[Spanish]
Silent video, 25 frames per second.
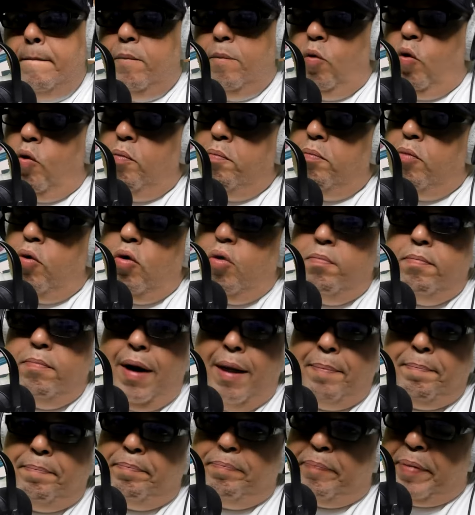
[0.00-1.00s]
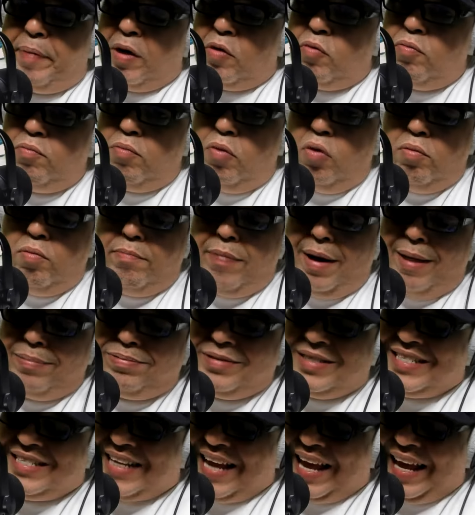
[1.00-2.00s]
Un boom pero un boom
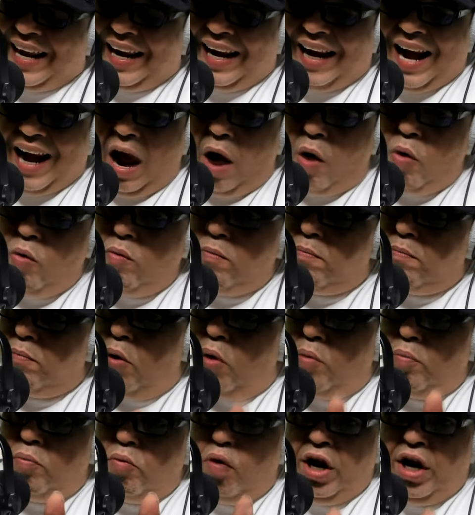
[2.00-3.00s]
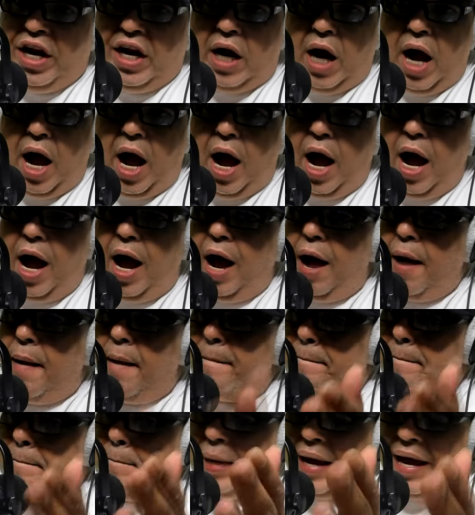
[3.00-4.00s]
cerrado, bombo y caja,
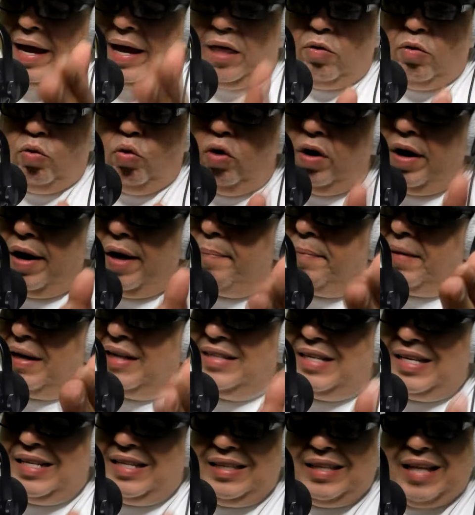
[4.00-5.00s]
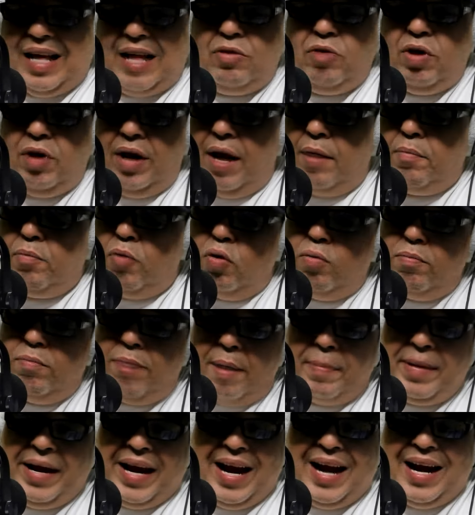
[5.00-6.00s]
Perú representando en el boom
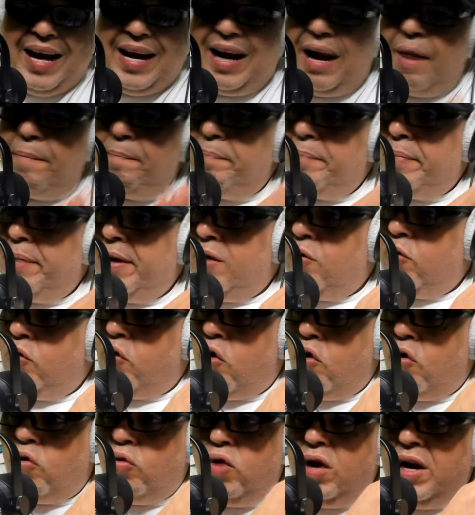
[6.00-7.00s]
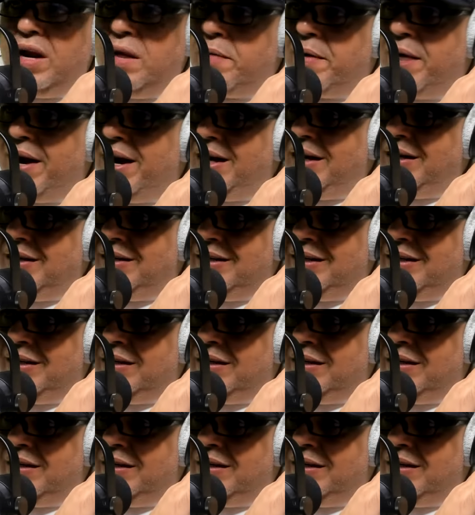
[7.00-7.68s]
y en el rap, pero con un nivel